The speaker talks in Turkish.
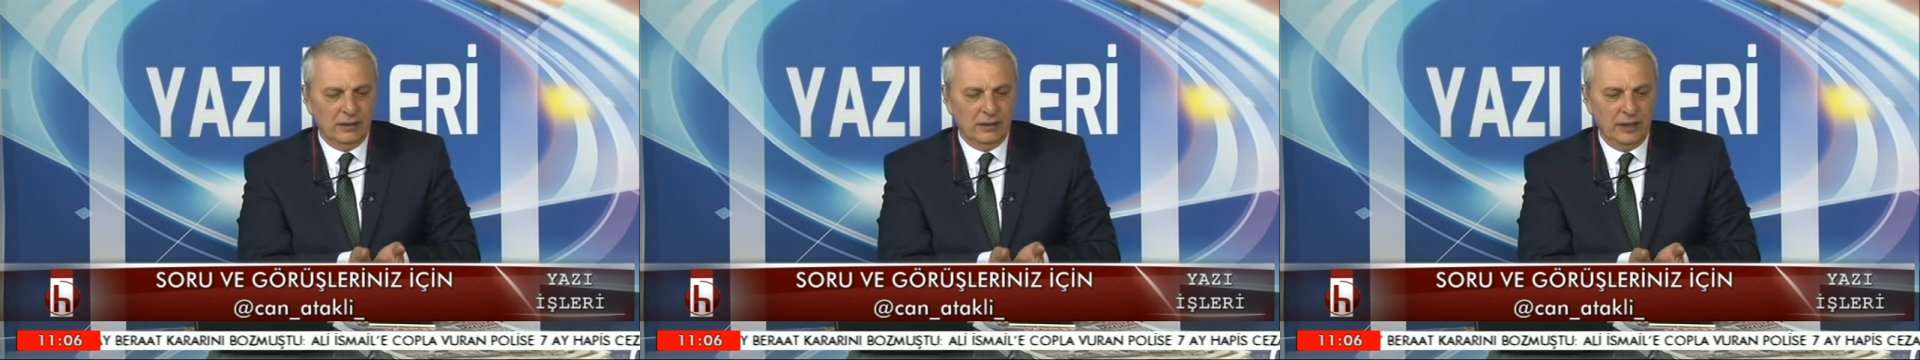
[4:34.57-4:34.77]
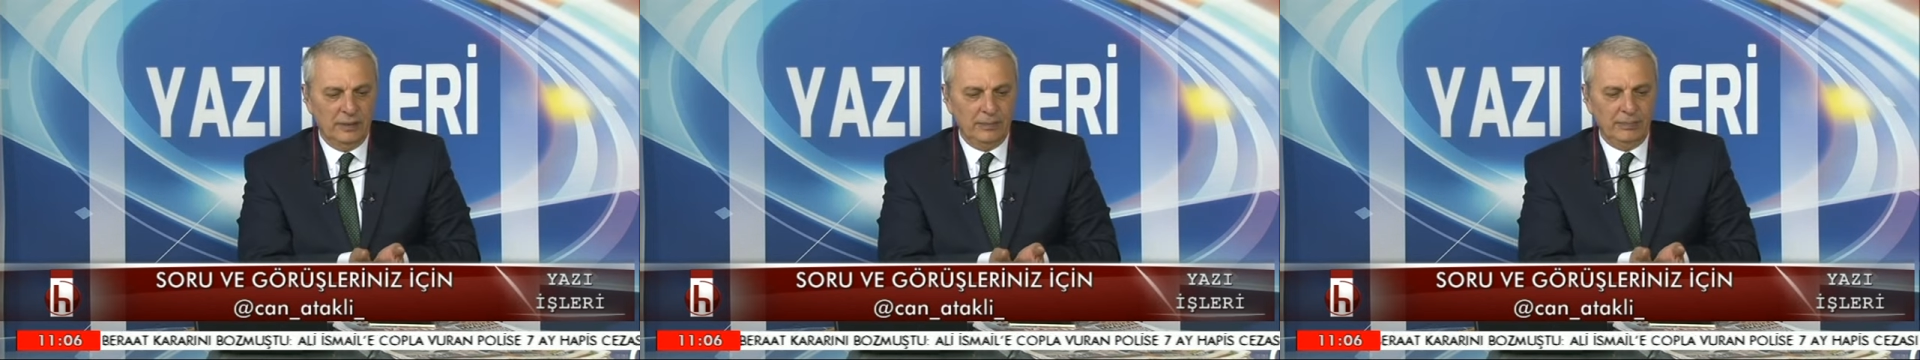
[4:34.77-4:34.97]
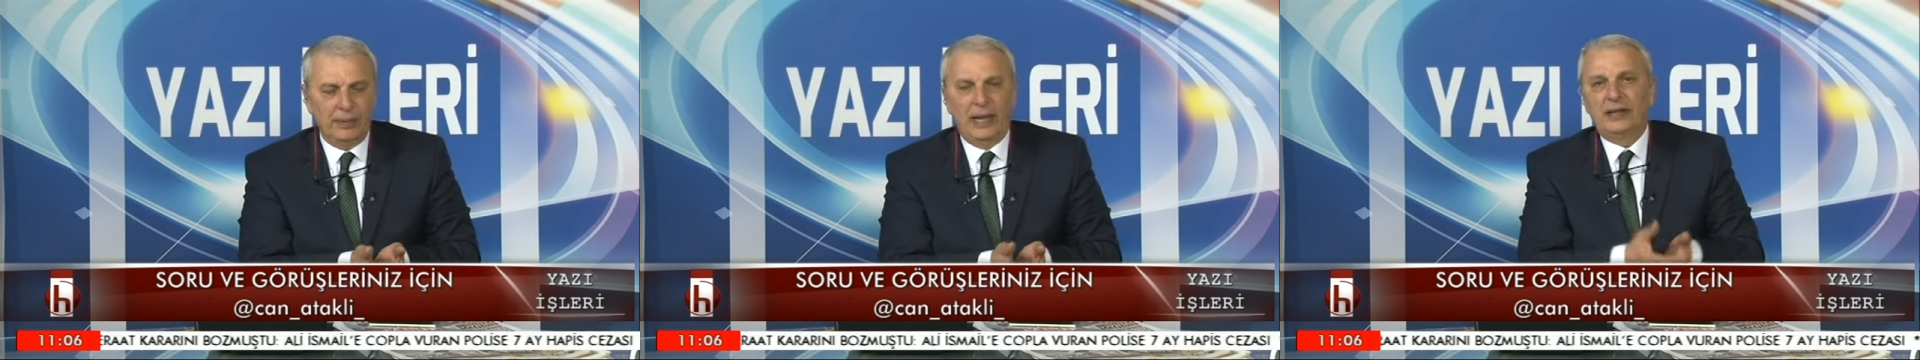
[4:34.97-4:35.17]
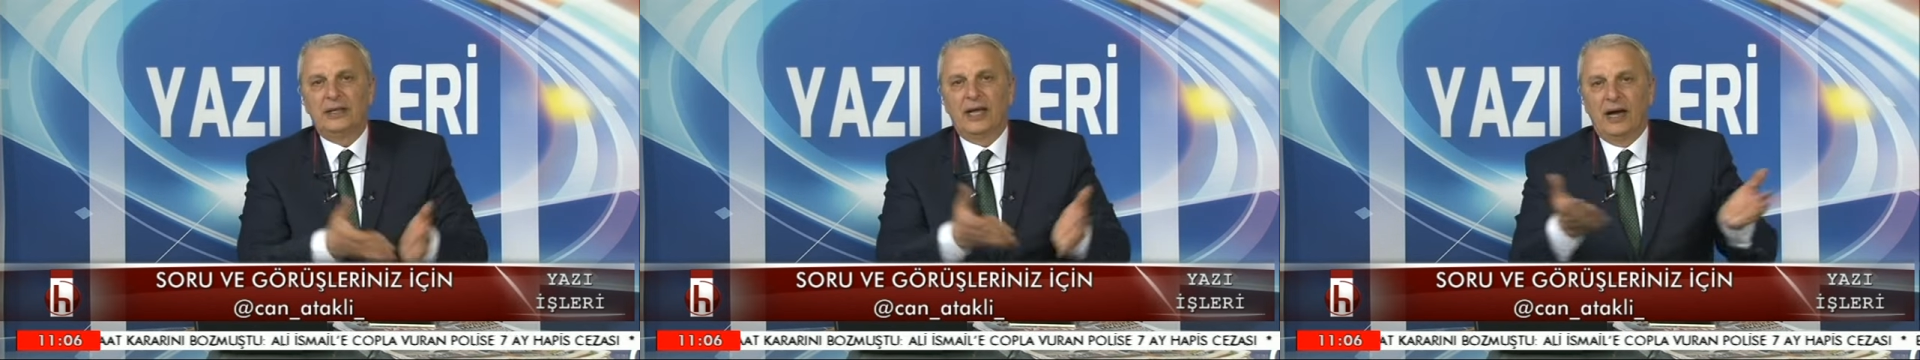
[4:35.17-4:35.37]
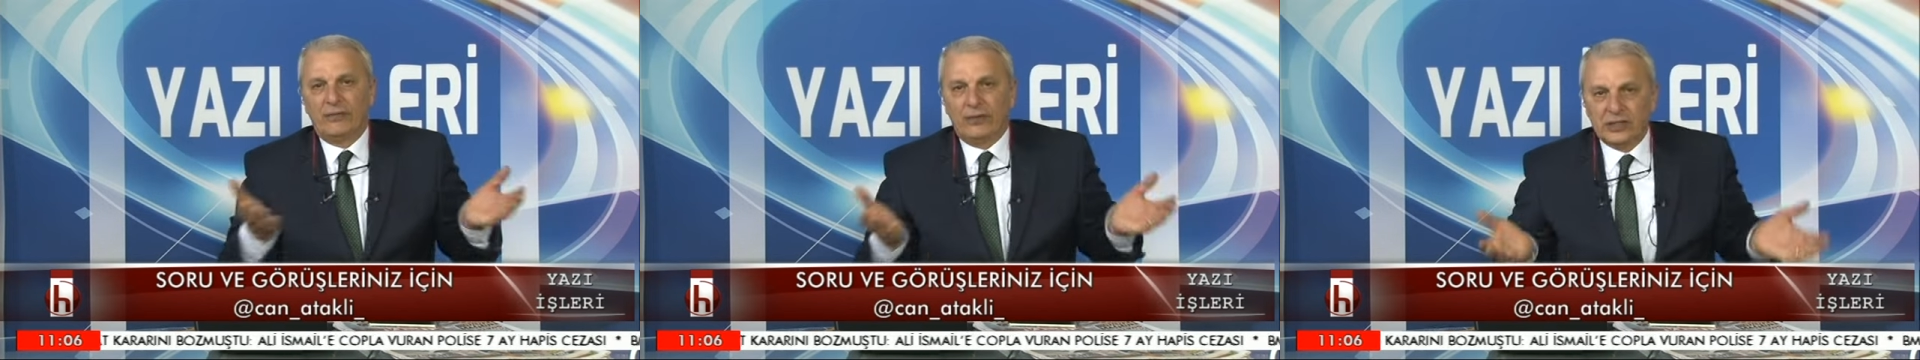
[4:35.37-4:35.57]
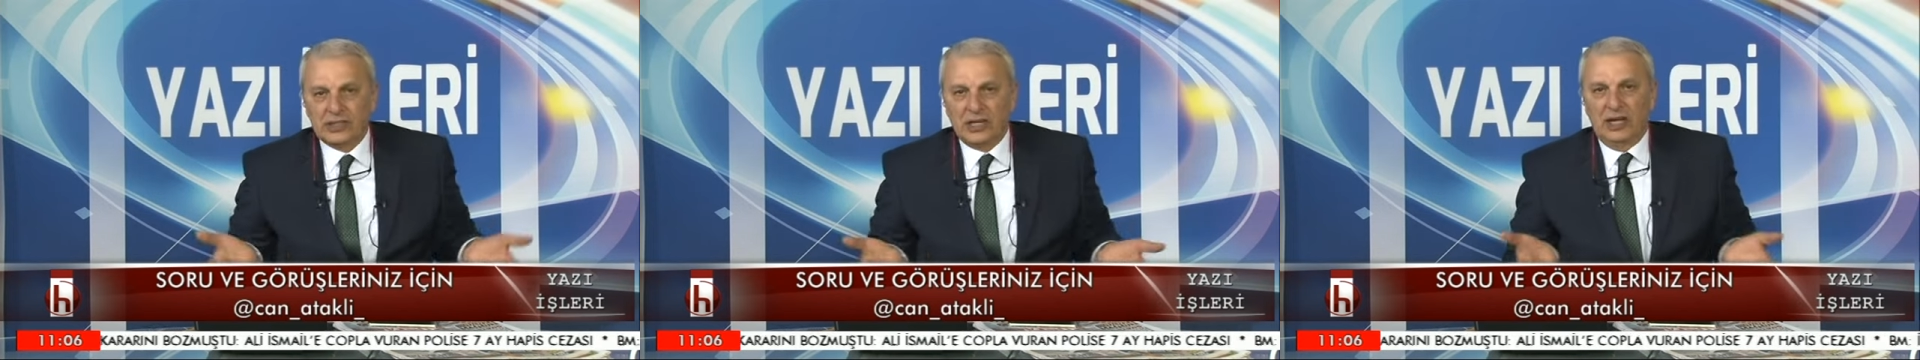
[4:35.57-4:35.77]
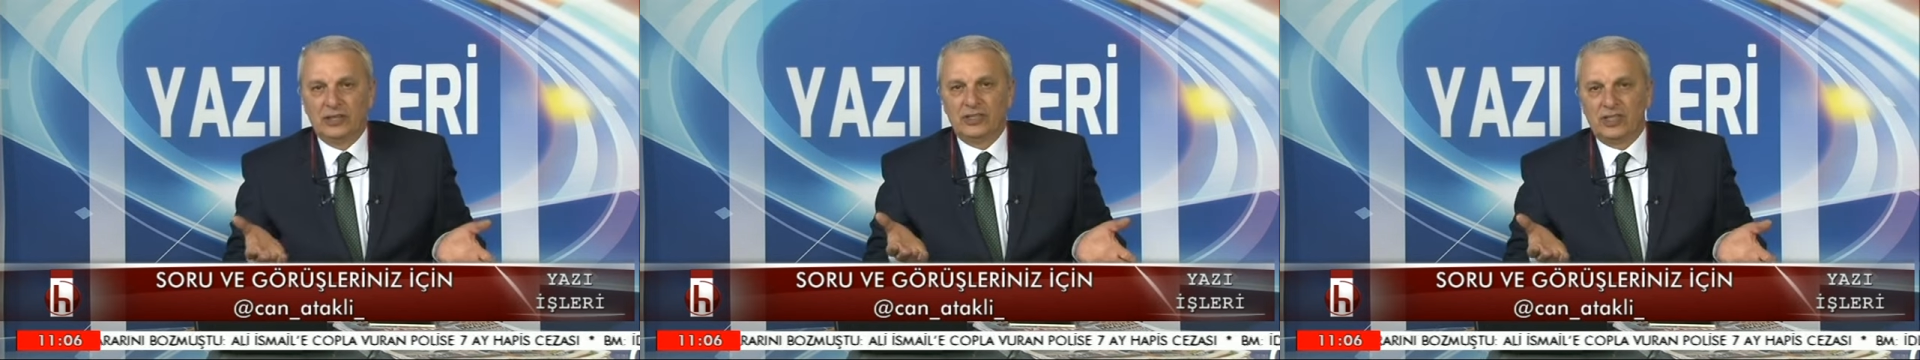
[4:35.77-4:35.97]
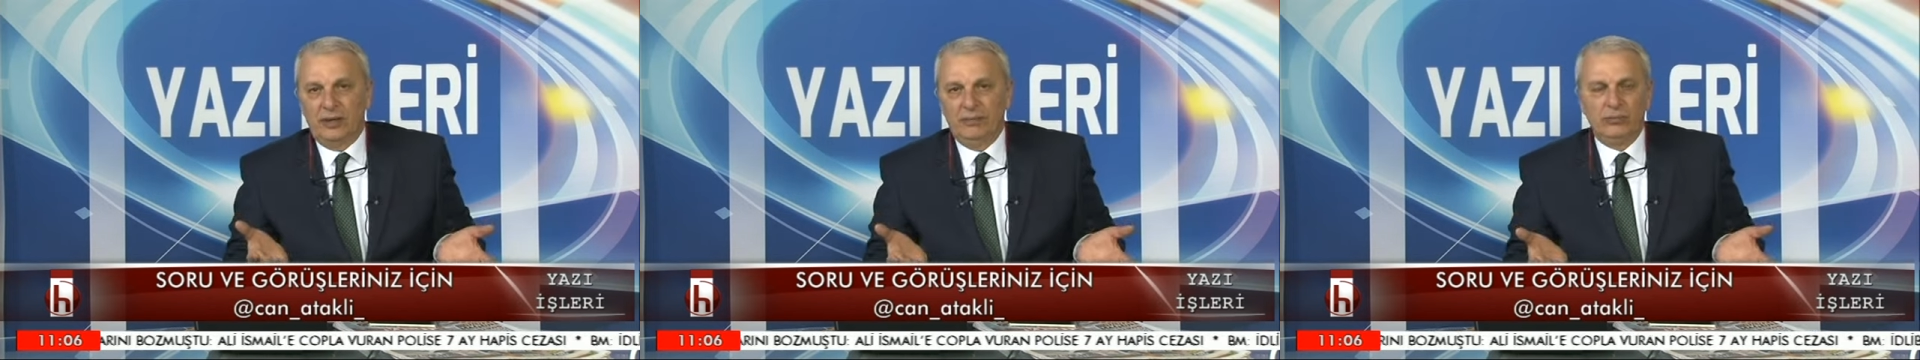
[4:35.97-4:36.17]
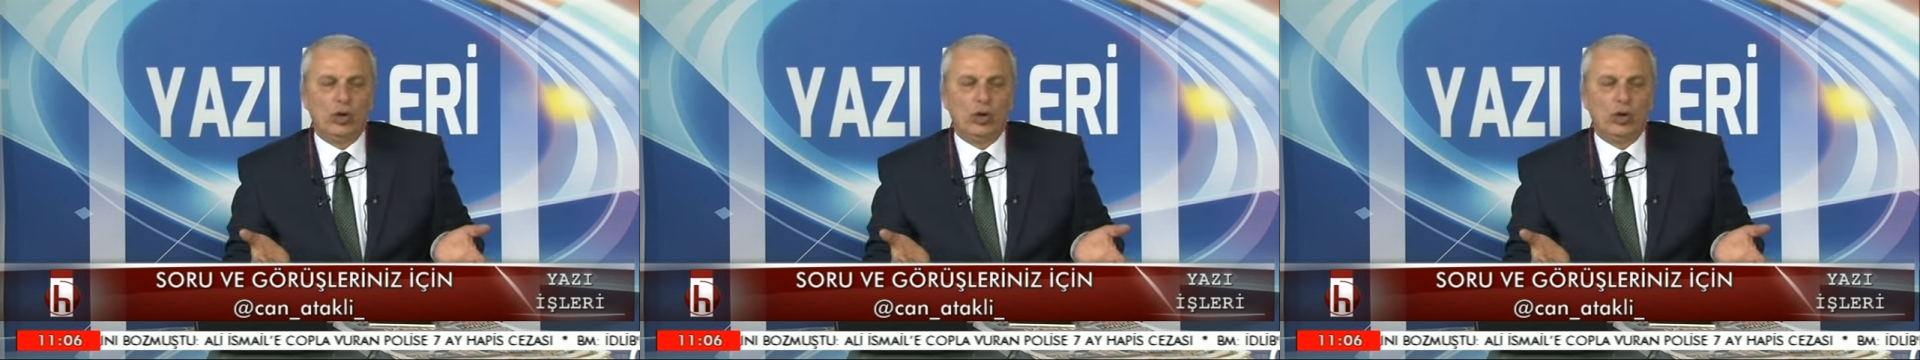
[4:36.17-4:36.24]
E, ben daha fazla alacağım.